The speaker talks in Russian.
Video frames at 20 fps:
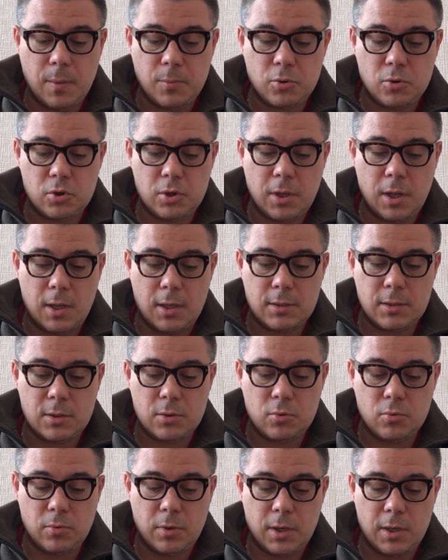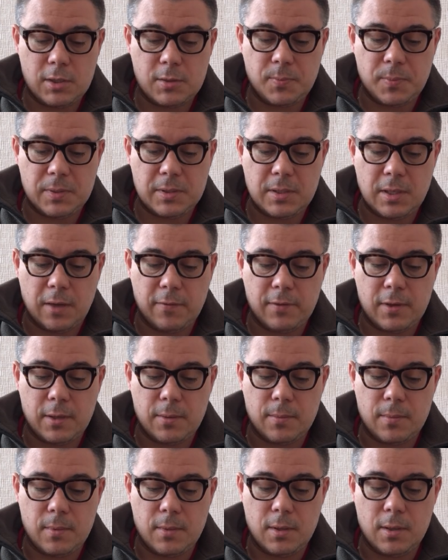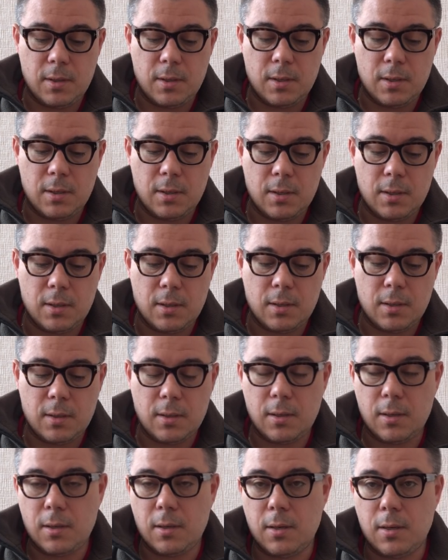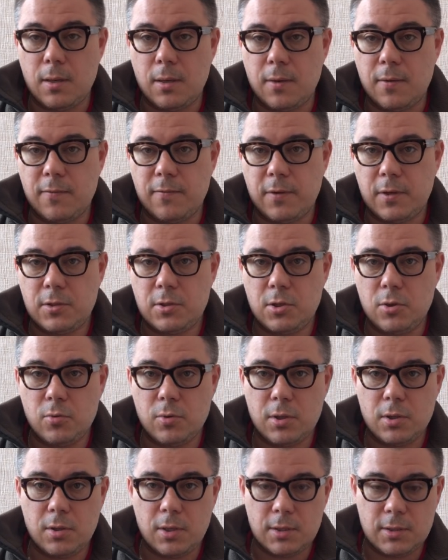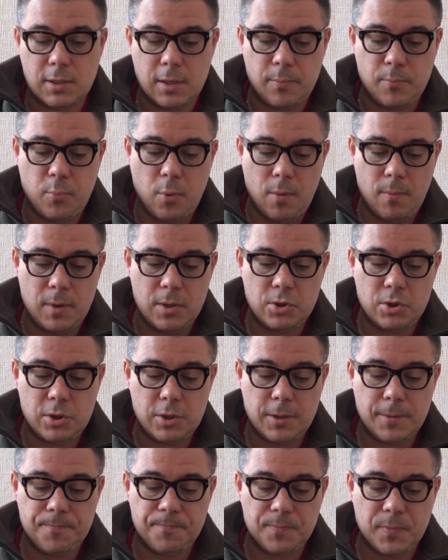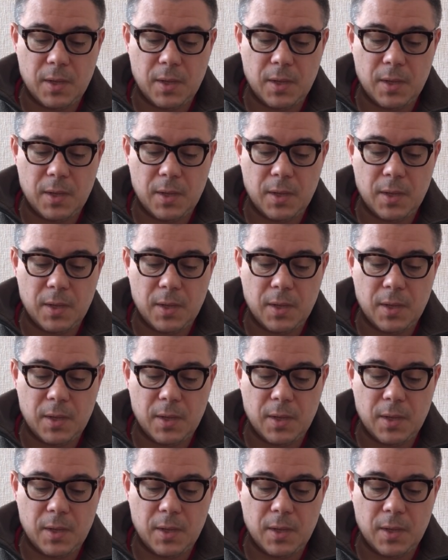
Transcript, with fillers: обсуждалась история с поставками э, в Россию китайской помощи.